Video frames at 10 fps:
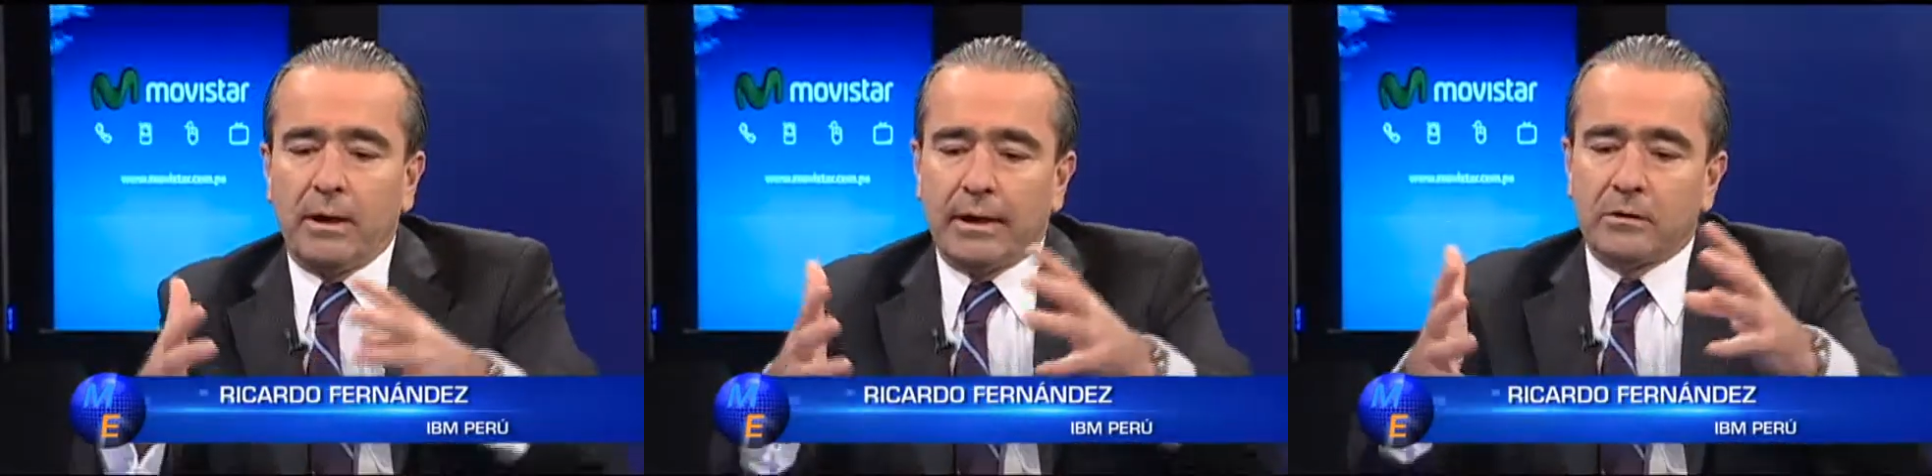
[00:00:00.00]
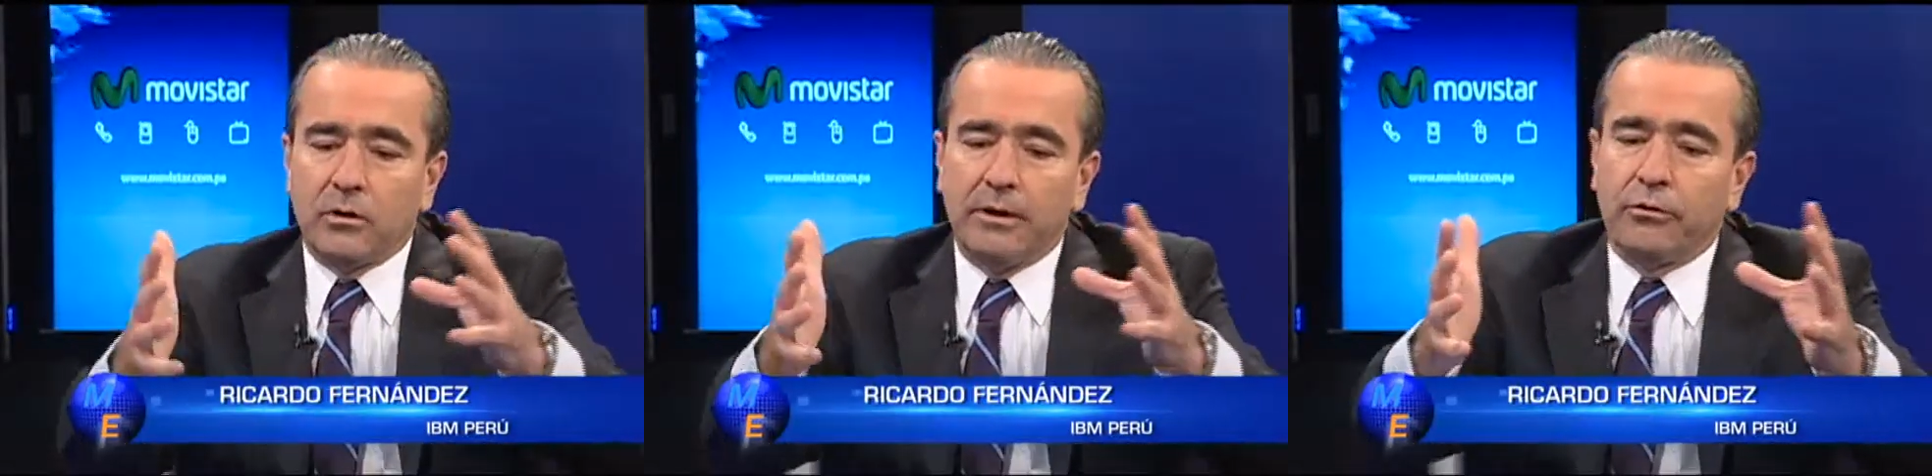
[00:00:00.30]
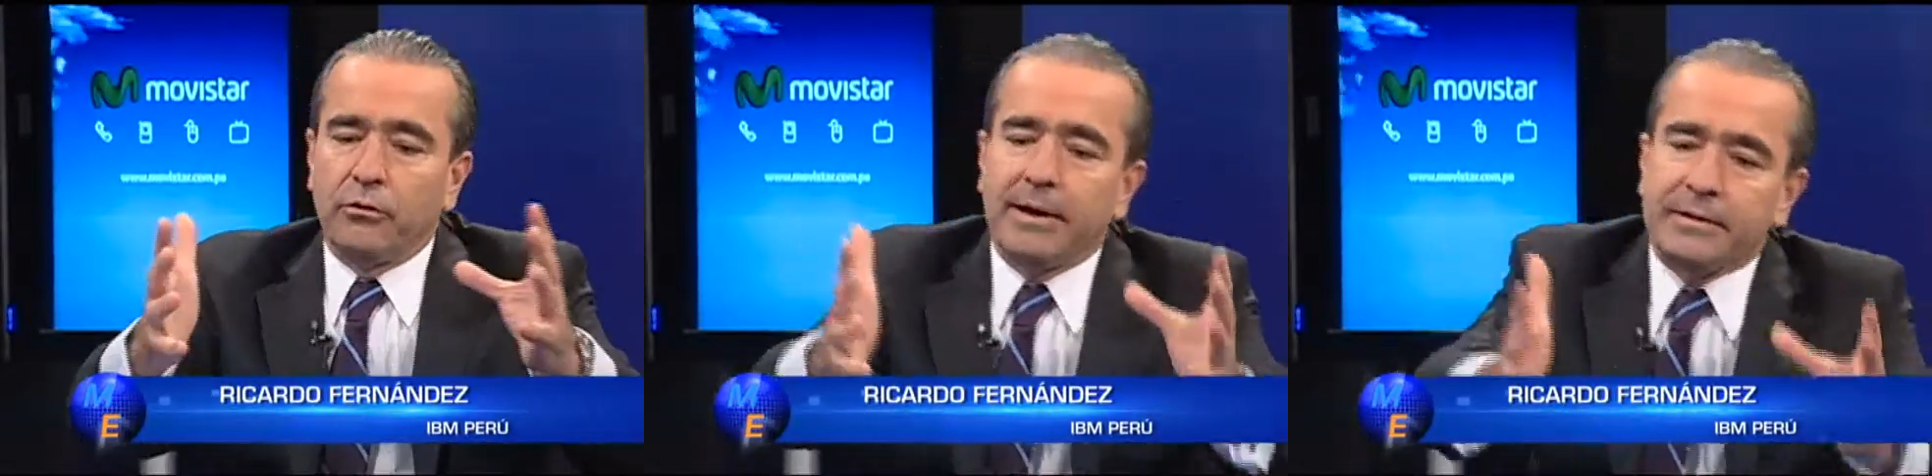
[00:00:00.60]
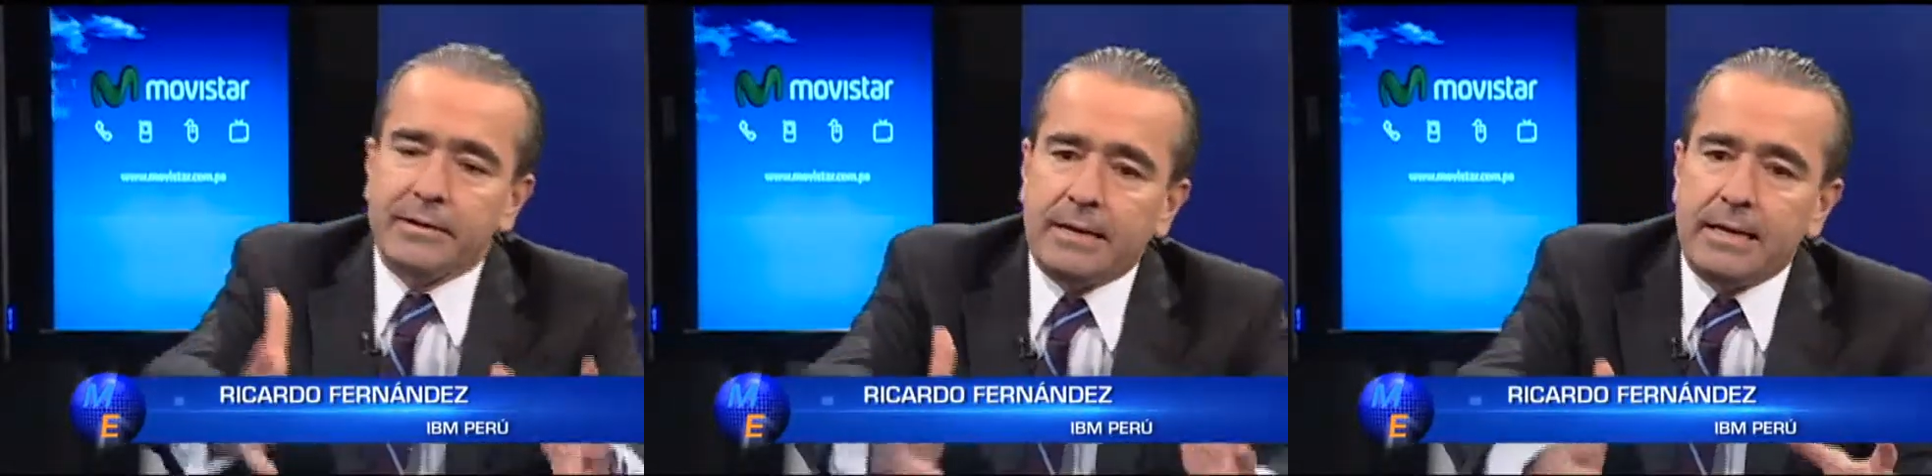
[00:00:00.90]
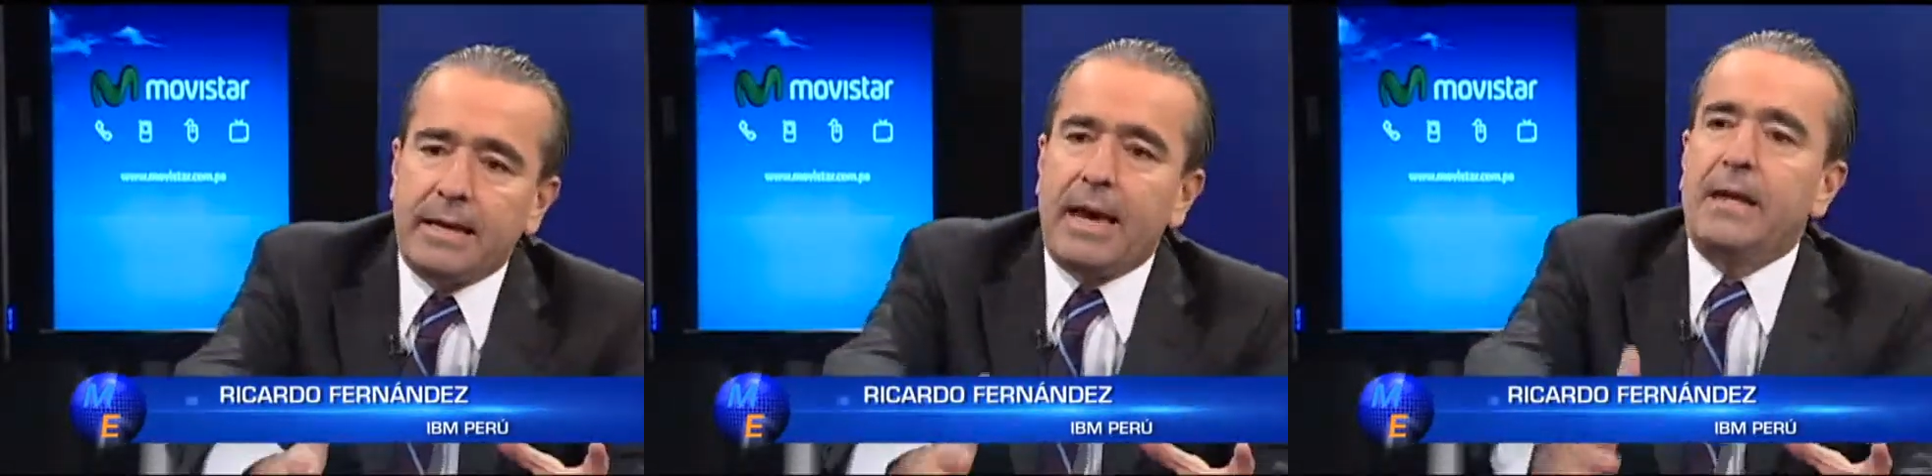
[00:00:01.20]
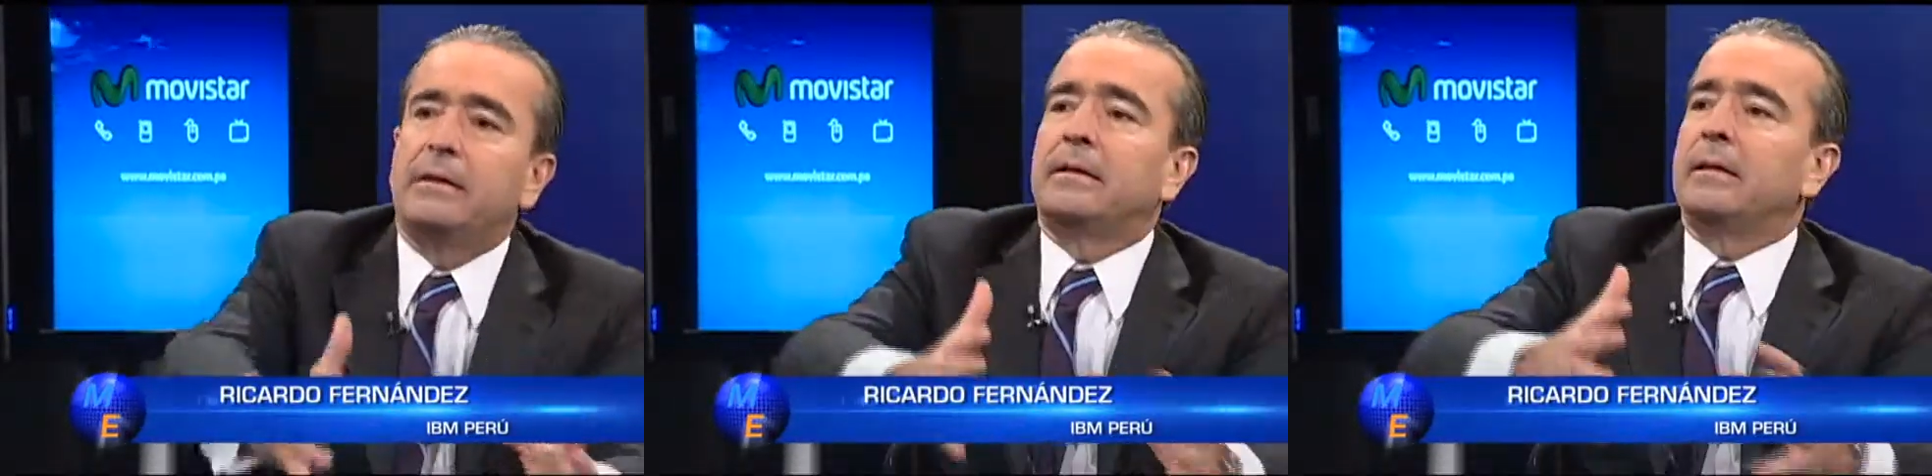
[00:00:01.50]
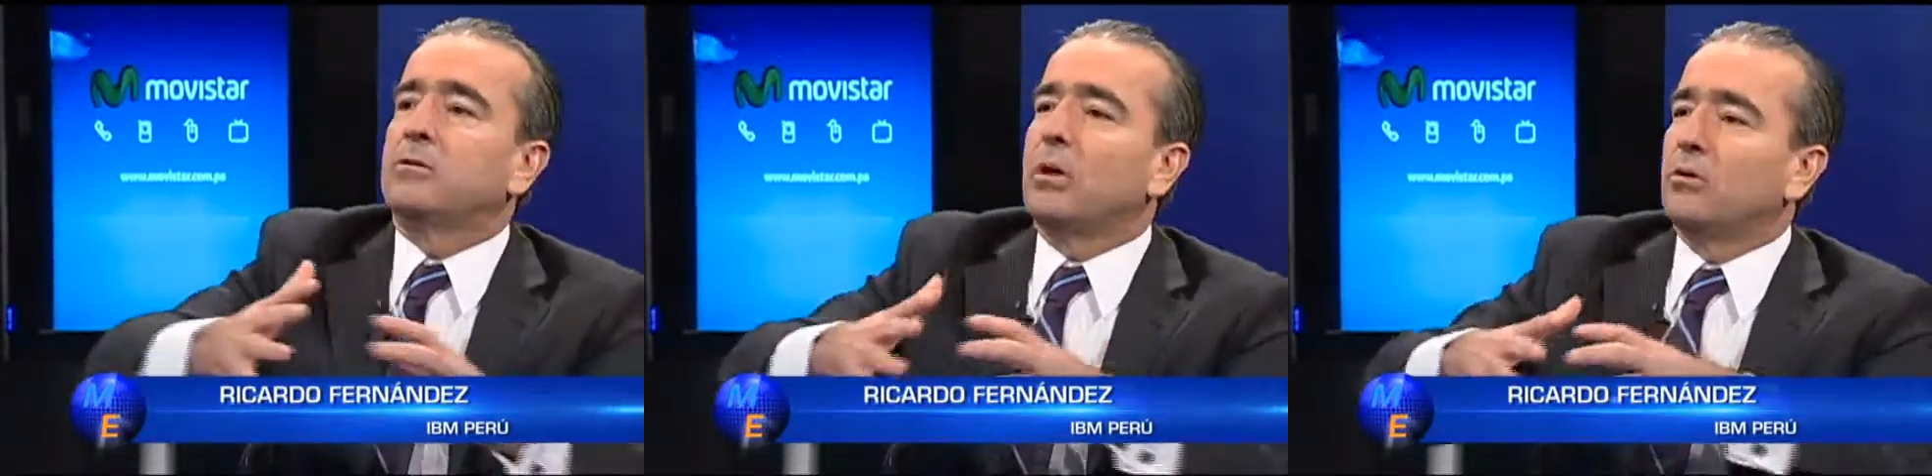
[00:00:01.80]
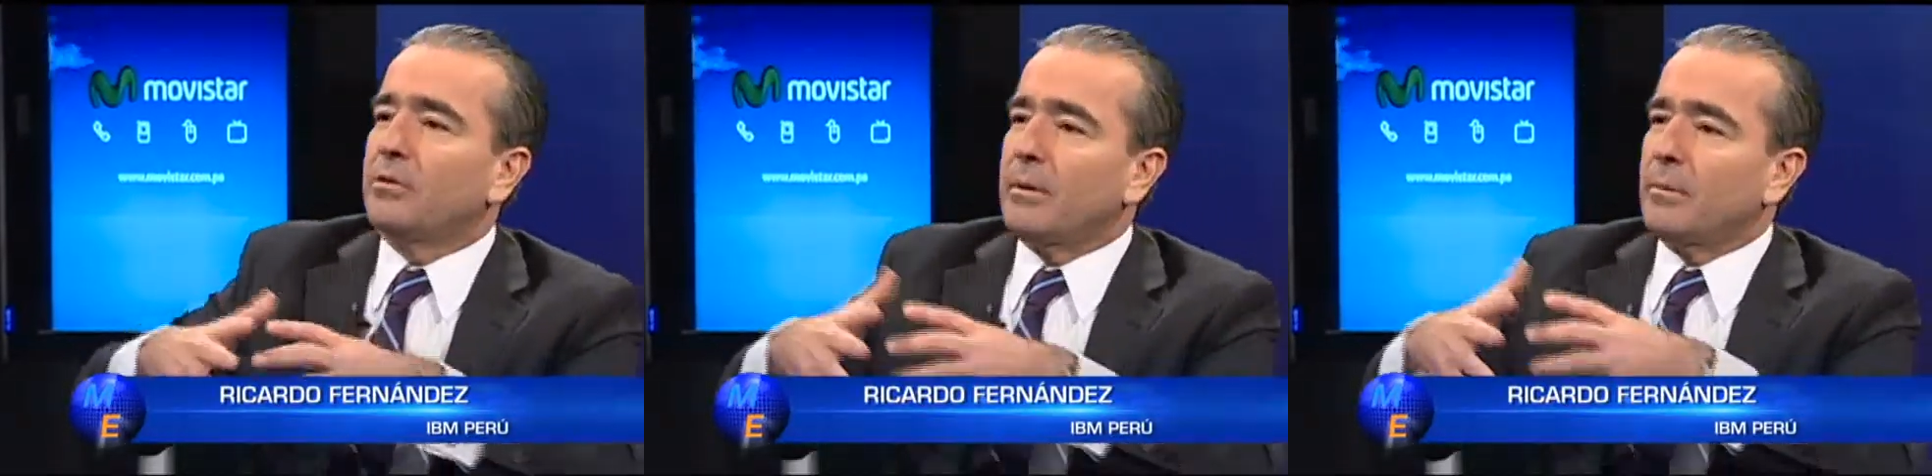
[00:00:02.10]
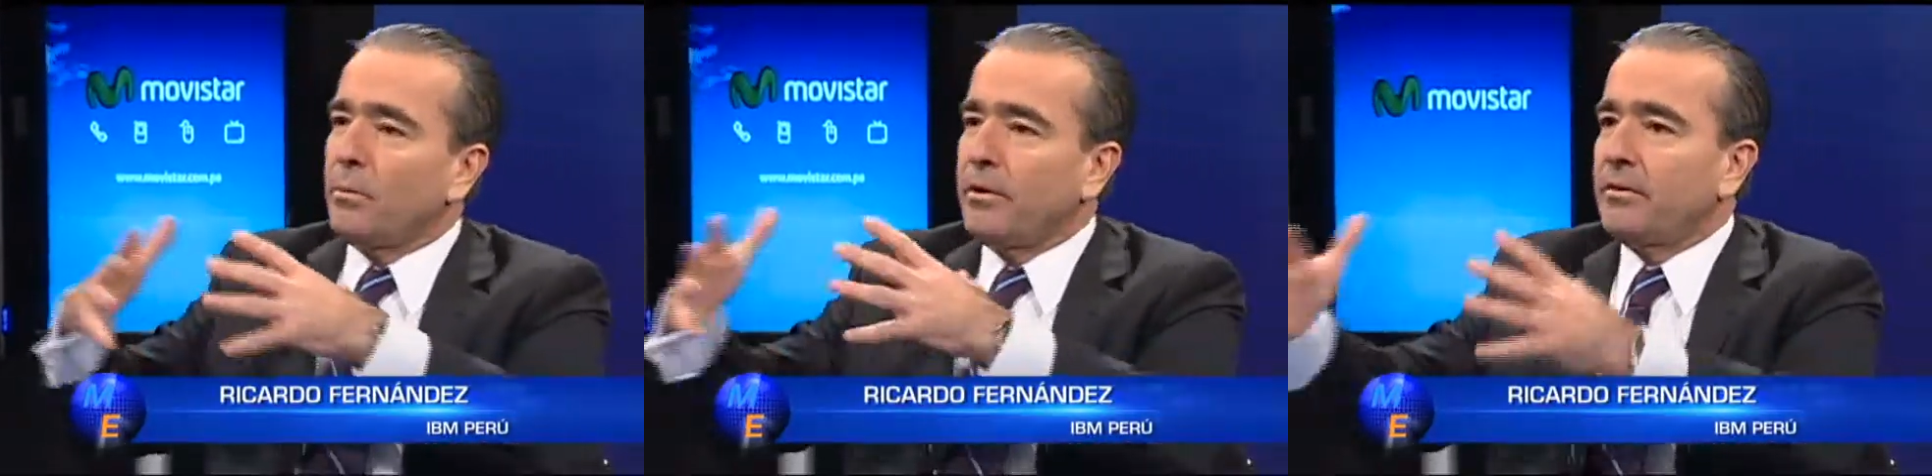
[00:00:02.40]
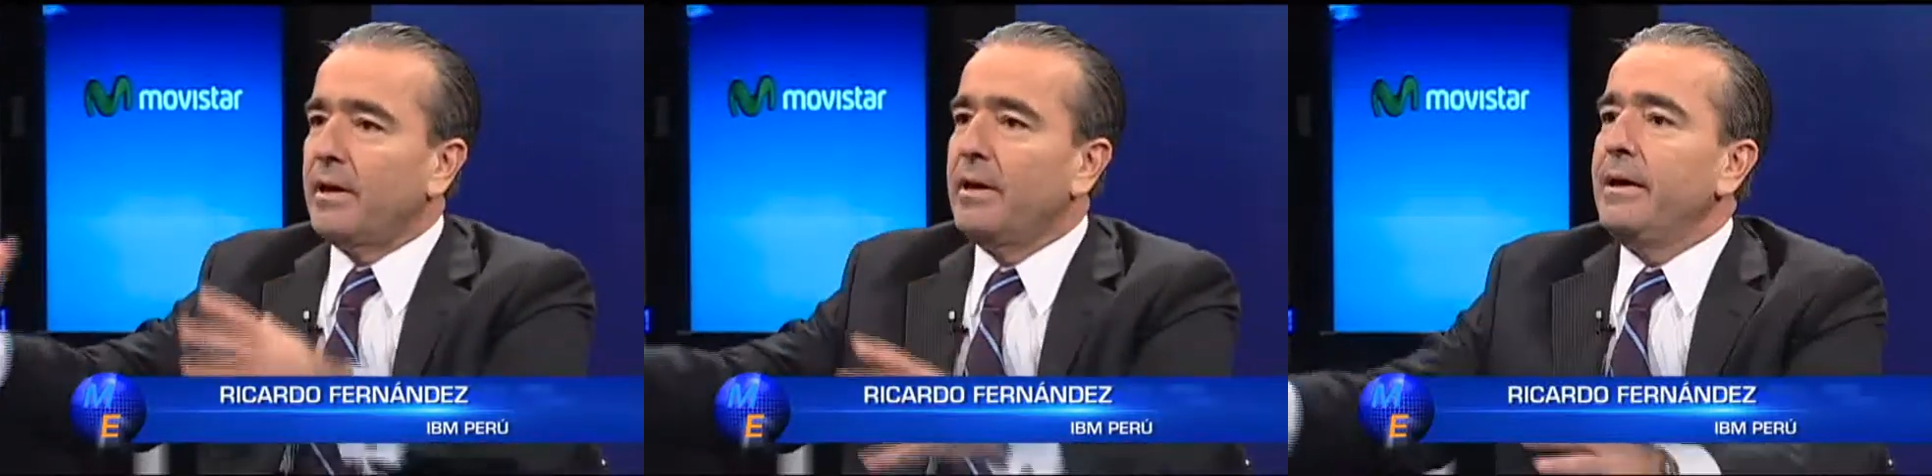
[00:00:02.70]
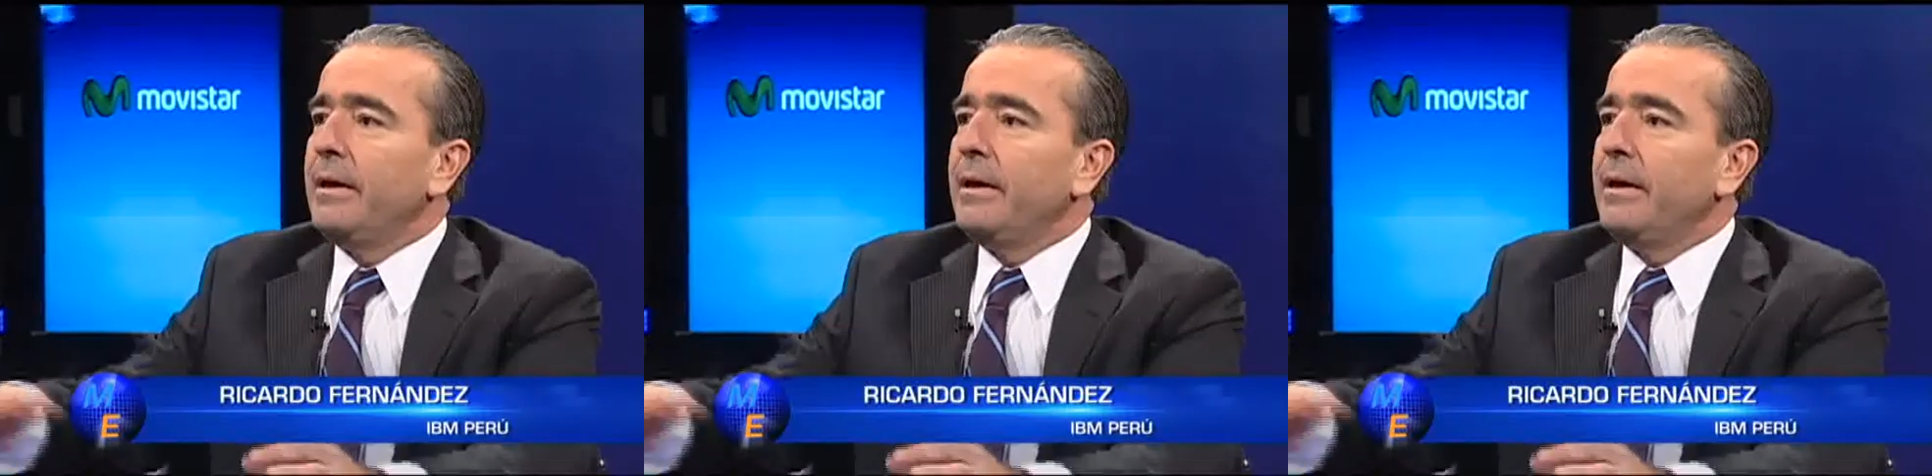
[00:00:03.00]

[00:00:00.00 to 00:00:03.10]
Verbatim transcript: el caso de ciudades inteligentes, toda nuestra propuesta